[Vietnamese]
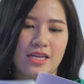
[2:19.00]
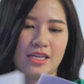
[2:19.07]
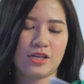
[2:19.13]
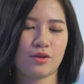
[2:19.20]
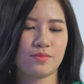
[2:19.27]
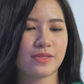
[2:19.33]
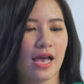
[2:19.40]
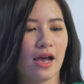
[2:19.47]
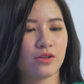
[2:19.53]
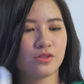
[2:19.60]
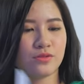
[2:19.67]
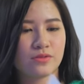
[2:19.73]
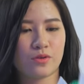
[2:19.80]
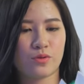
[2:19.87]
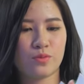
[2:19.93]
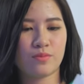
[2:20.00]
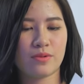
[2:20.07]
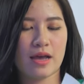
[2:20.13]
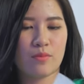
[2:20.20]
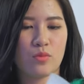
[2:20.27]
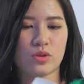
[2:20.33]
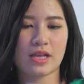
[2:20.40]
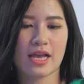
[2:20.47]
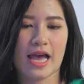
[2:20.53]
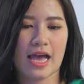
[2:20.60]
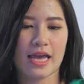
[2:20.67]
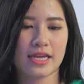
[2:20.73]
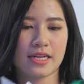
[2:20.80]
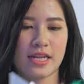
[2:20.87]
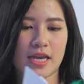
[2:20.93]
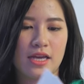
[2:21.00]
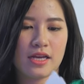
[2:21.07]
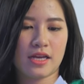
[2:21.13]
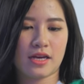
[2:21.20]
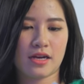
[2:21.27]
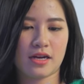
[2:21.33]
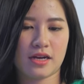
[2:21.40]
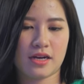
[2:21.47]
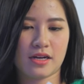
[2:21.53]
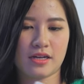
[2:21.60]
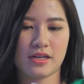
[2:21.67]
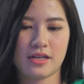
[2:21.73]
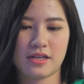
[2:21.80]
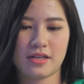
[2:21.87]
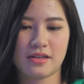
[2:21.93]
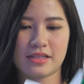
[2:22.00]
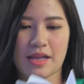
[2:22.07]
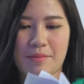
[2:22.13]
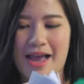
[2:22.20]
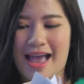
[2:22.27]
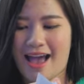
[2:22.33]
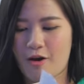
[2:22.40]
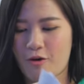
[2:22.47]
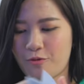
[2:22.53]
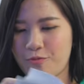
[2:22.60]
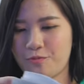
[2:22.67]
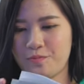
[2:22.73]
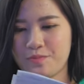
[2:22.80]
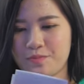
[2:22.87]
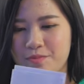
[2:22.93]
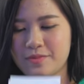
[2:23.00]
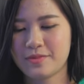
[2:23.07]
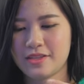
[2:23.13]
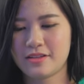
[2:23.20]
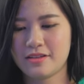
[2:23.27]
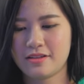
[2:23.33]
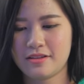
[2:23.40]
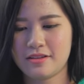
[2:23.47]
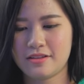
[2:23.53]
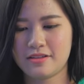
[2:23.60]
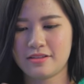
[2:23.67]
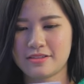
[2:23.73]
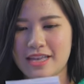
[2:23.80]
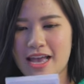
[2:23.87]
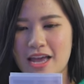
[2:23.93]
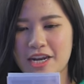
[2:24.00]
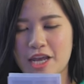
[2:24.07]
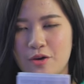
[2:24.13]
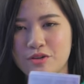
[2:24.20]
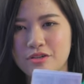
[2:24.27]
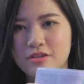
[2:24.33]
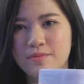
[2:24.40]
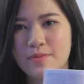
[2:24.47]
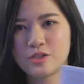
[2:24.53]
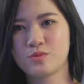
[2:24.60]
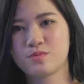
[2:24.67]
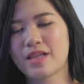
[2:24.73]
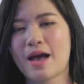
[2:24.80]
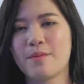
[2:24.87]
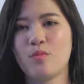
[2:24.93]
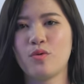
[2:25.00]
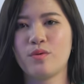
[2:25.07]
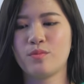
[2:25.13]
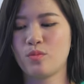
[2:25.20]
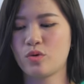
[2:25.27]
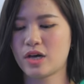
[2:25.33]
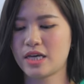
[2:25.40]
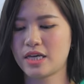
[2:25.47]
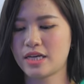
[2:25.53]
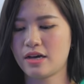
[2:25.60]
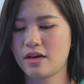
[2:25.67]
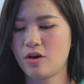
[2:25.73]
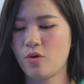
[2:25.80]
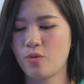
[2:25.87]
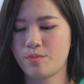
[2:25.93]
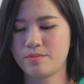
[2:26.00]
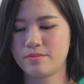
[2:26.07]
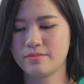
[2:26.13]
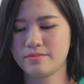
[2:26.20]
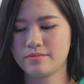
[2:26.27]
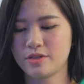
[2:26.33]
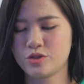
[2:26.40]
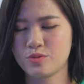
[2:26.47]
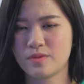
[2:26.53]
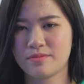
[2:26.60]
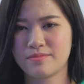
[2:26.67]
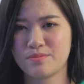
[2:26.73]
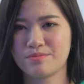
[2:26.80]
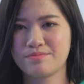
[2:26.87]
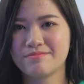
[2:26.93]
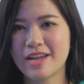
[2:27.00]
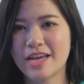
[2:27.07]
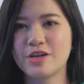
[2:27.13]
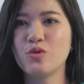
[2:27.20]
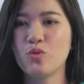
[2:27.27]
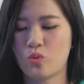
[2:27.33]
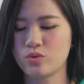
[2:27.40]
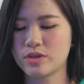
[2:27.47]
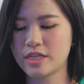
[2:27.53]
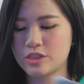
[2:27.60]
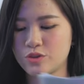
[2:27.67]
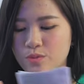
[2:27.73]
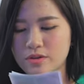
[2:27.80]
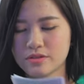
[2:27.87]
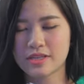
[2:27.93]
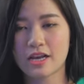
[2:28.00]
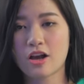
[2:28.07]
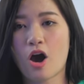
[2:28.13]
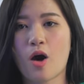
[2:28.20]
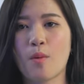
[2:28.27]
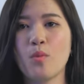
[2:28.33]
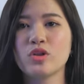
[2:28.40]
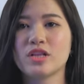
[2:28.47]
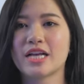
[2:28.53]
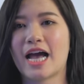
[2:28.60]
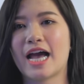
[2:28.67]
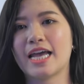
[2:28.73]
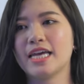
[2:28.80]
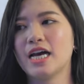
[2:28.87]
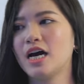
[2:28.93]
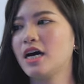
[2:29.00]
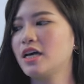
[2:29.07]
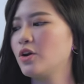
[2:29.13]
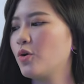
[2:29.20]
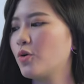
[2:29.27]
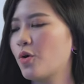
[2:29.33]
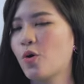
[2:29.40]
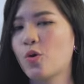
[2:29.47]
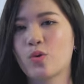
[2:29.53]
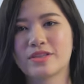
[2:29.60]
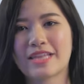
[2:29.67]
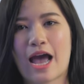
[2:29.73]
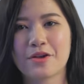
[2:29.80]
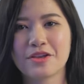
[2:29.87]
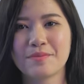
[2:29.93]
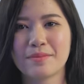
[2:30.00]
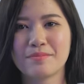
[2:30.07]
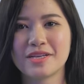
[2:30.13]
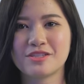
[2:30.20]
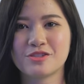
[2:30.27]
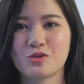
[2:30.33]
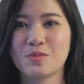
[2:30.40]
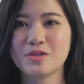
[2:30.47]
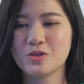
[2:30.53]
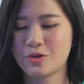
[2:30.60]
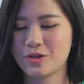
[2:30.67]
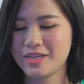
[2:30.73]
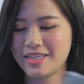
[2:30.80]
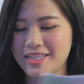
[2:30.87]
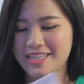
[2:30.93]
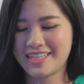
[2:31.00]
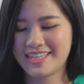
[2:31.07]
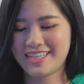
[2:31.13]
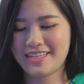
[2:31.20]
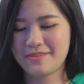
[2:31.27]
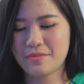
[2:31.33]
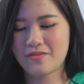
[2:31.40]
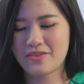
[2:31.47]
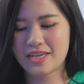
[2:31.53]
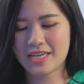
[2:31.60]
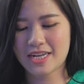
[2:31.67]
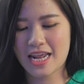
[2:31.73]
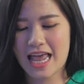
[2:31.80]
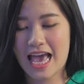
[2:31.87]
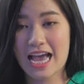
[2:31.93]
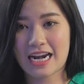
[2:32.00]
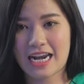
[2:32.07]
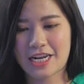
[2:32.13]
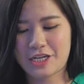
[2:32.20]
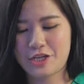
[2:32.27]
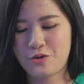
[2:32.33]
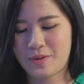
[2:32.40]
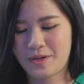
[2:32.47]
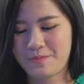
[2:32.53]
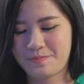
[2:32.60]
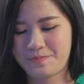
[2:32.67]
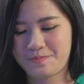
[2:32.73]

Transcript: Nhưng không sao, thì cũng là một cái để tham khảo. Thực ra nếu như mà chúng ta mua một cái hộp nói chung là đầy đủ thì chúng sẽ có một cái logo của táo, nhưng mà mình sử dụng mất rồi, bởi vì đây là hàng line new mà.